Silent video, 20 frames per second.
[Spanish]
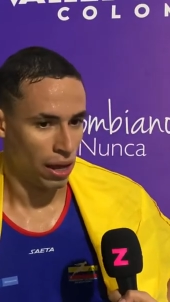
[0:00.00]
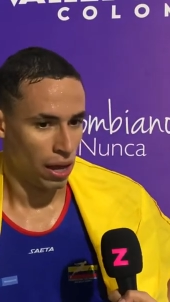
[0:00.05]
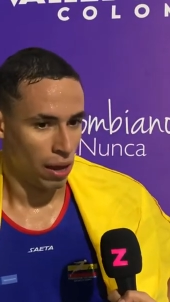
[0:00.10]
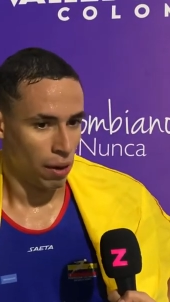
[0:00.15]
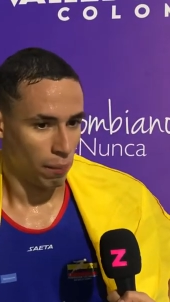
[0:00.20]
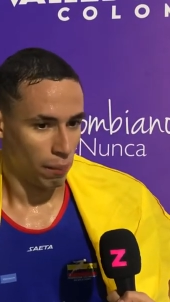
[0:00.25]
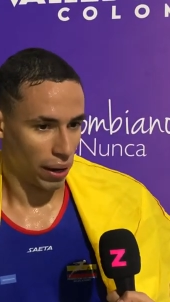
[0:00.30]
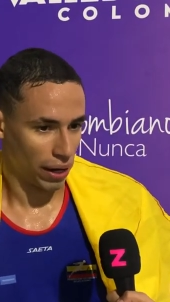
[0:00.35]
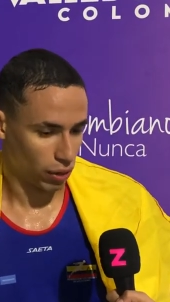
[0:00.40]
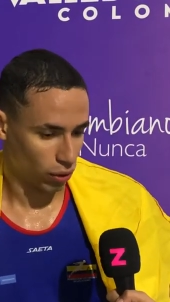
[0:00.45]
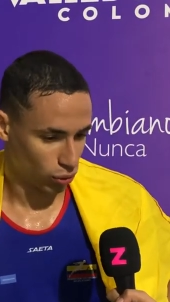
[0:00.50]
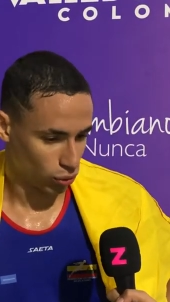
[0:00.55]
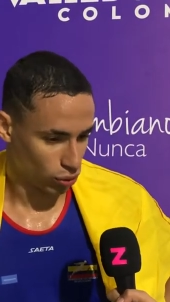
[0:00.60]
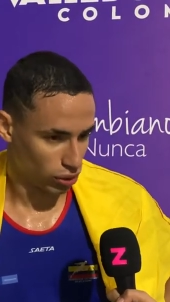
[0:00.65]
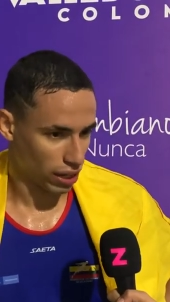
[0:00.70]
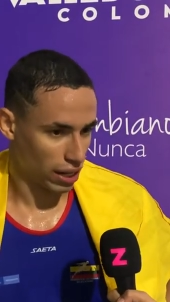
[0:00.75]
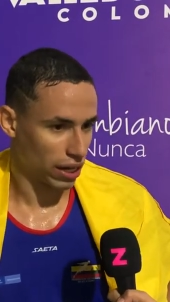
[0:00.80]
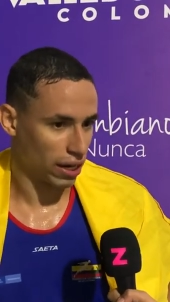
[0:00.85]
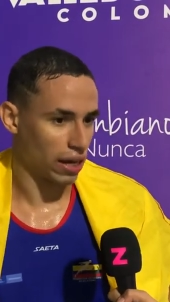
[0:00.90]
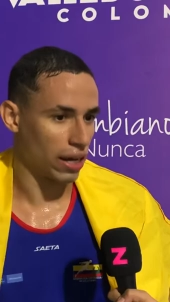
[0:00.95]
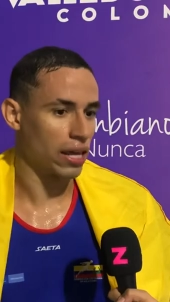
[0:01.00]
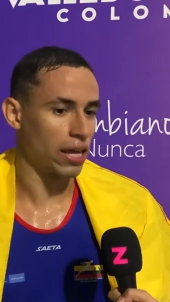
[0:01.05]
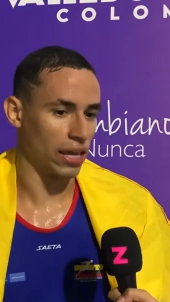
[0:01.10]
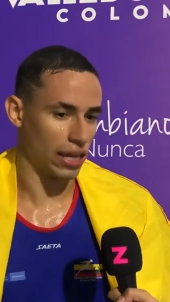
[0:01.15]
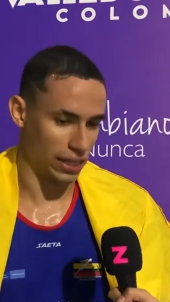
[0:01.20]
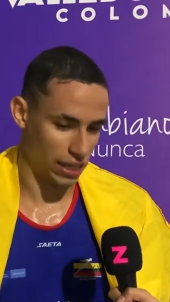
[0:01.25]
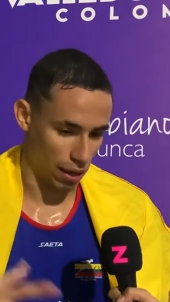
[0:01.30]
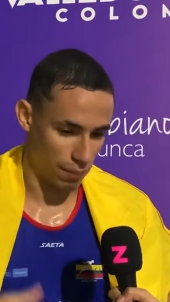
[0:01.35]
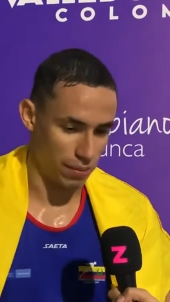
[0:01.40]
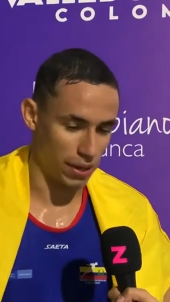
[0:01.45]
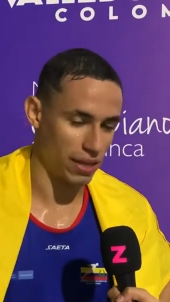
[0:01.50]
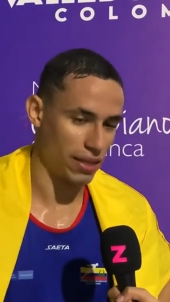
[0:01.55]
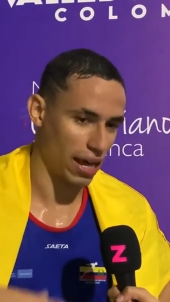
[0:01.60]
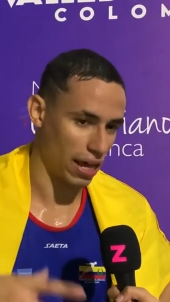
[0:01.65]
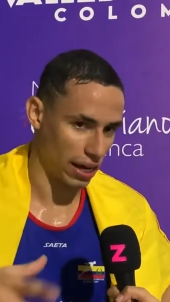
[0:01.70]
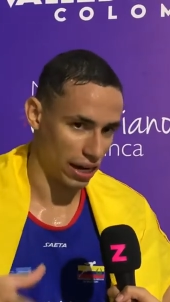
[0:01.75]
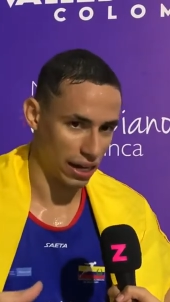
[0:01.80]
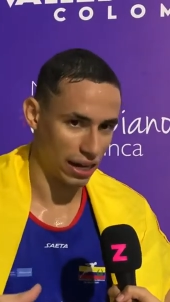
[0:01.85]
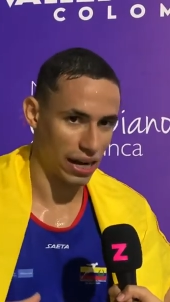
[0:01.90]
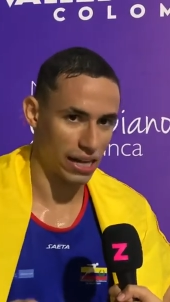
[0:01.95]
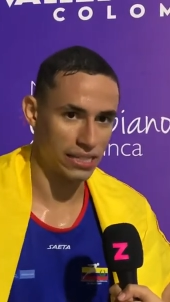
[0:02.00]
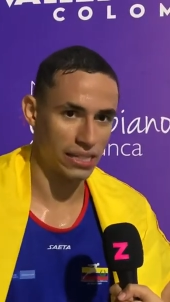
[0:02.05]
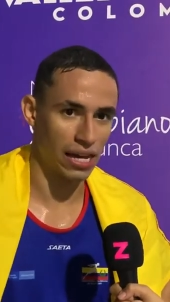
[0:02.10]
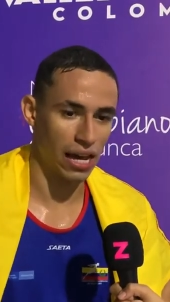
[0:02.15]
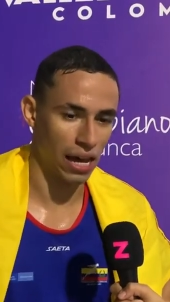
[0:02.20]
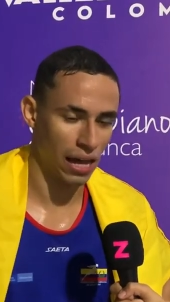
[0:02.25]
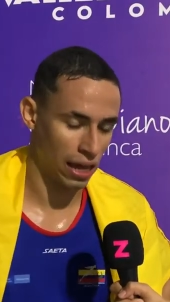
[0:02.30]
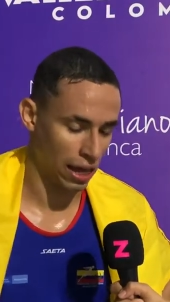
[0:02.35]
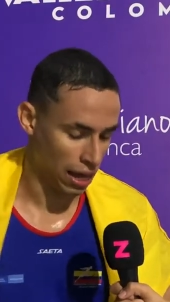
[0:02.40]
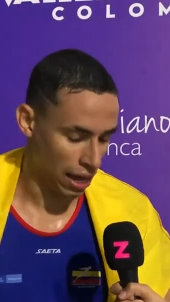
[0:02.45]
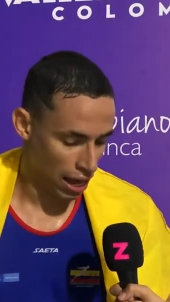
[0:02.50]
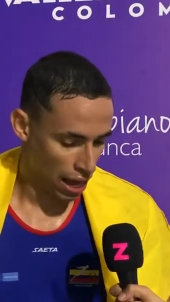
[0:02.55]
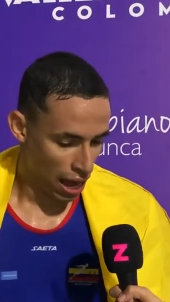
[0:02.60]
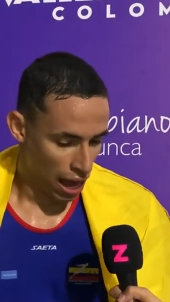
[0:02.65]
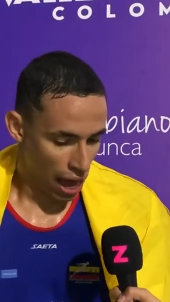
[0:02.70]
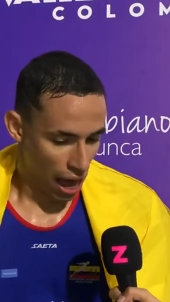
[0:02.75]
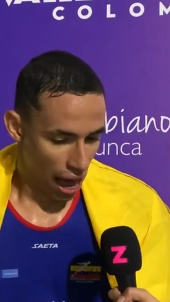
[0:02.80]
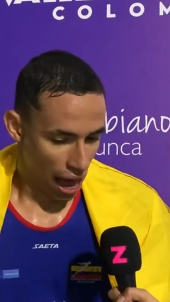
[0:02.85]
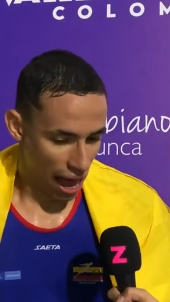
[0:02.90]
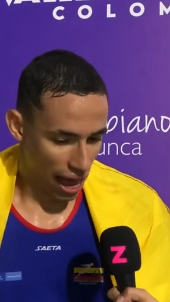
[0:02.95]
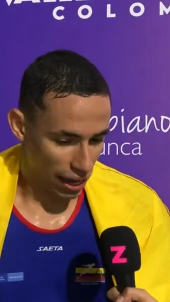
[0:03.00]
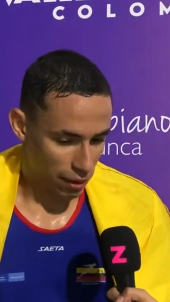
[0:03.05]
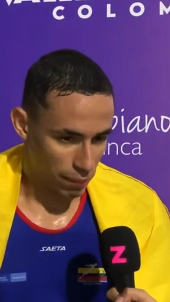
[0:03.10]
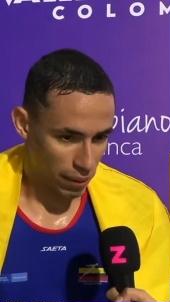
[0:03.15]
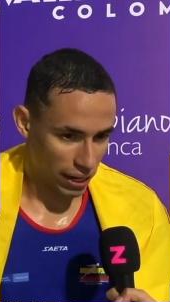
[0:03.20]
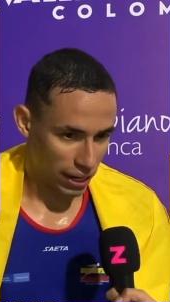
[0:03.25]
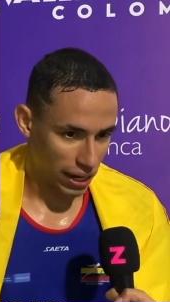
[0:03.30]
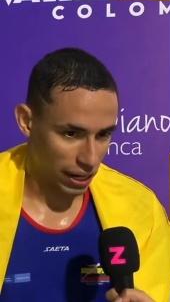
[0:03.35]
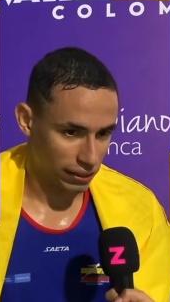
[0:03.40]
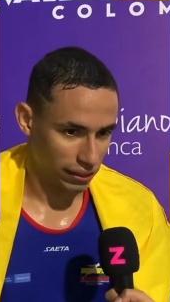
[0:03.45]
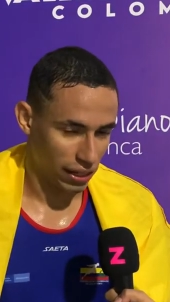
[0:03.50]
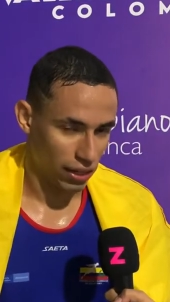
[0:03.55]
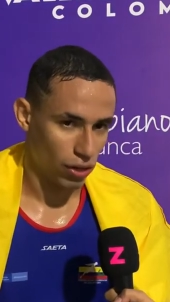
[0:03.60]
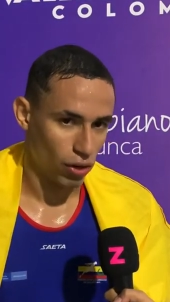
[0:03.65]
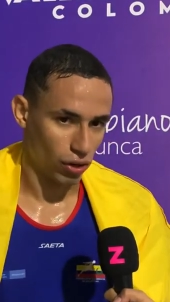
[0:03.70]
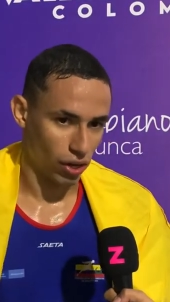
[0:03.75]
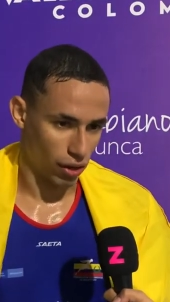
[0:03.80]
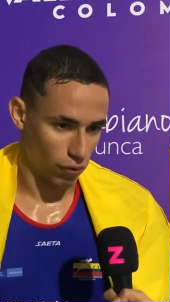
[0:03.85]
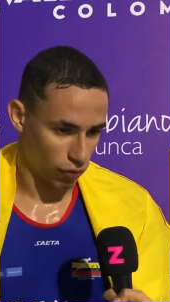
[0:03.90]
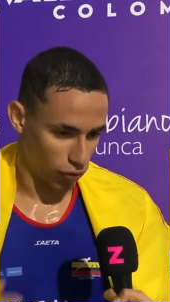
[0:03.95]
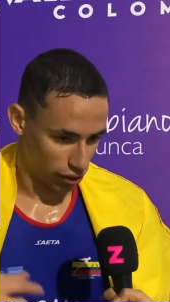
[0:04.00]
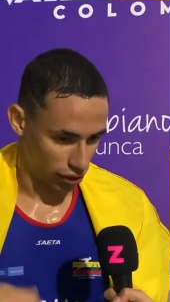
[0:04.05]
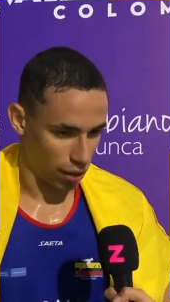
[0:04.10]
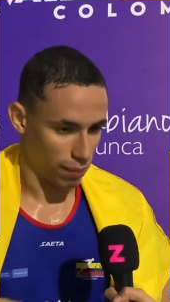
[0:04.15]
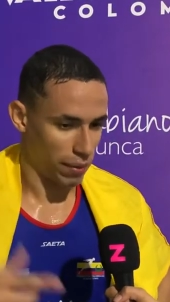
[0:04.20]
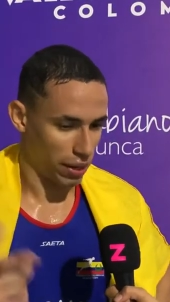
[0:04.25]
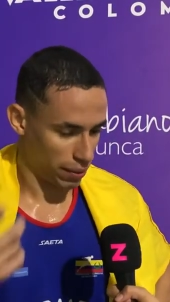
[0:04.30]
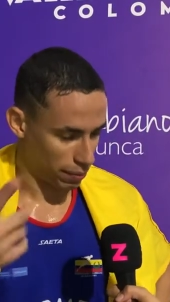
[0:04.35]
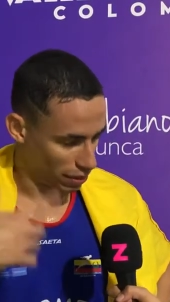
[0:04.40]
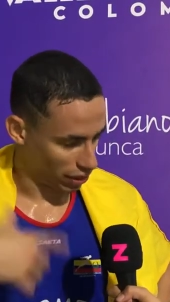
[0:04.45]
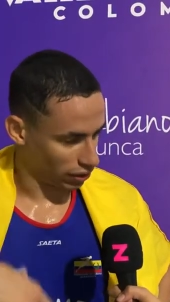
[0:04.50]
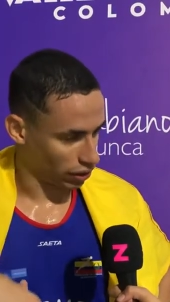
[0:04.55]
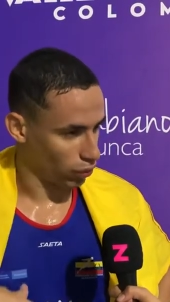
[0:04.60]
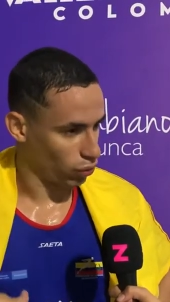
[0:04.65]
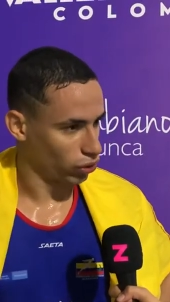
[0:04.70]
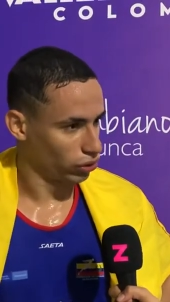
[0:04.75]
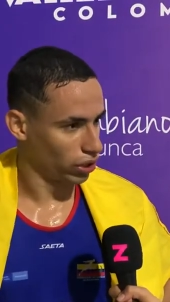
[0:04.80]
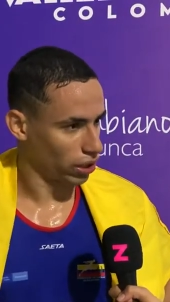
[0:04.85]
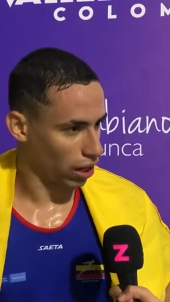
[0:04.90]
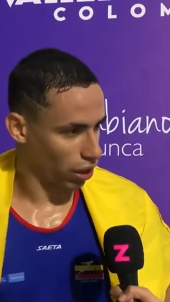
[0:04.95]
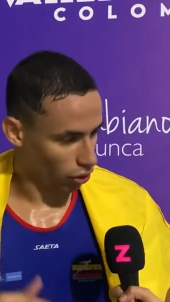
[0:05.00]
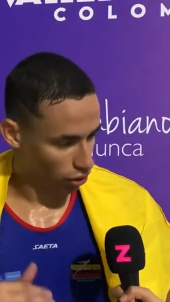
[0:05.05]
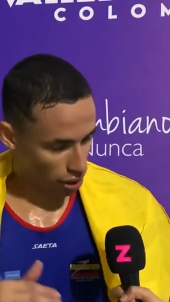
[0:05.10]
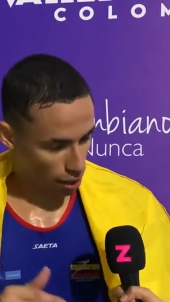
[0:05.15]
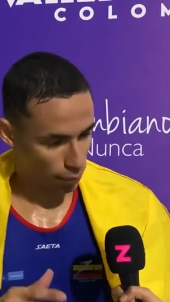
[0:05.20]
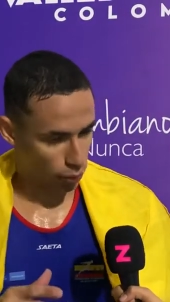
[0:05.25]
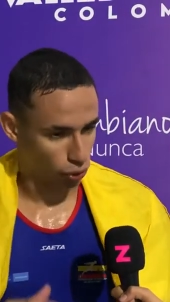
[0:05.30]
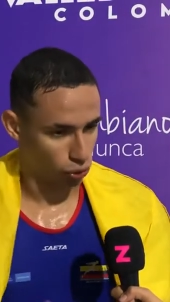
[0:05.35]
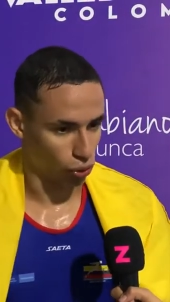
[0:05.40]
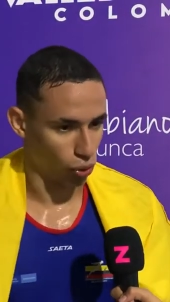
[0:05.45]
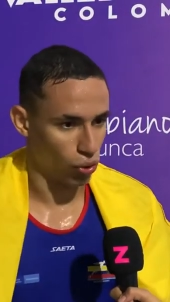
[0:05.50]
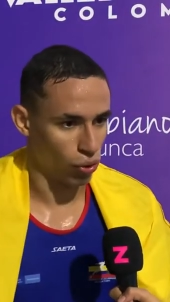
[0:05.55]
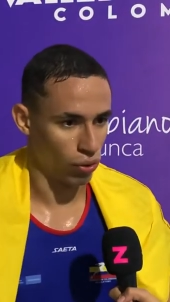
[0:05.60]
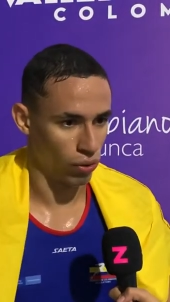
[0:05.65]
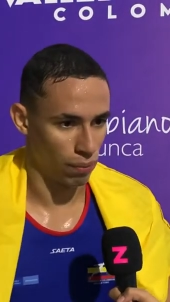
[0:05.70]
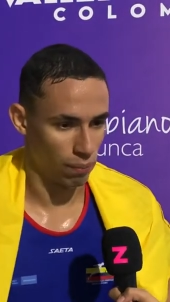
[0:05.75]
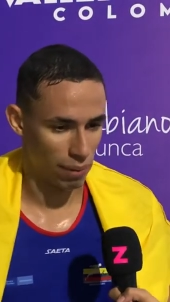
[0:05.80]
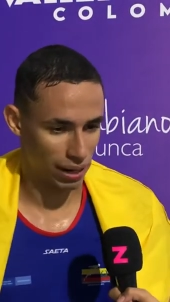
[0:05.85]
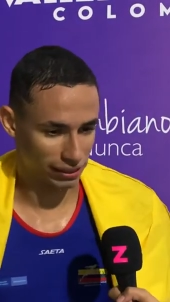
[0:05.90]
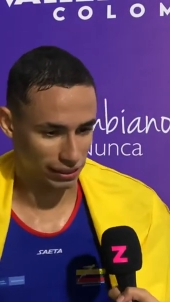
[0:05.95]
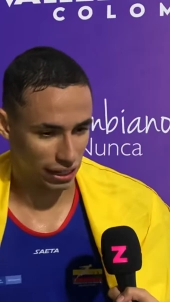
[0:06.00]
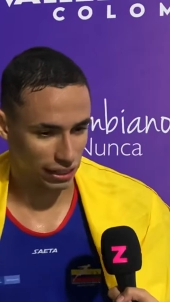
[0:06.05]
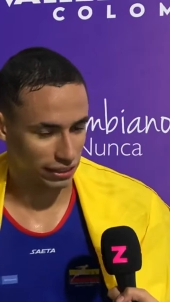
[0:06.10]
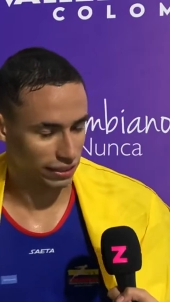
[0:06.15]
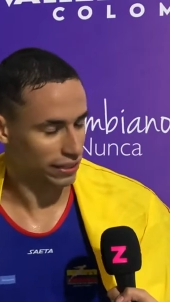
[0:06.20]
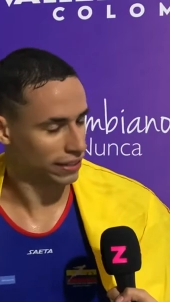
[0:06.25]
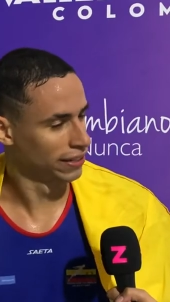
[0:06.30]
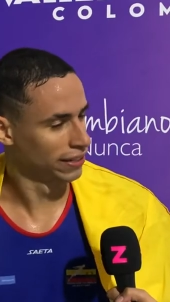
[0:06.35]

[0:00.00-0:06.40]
Michael Gutiérrez, y también darle gracias a Aimer Castillo, quien fue también mi antiguo entrenador y aportó bastante.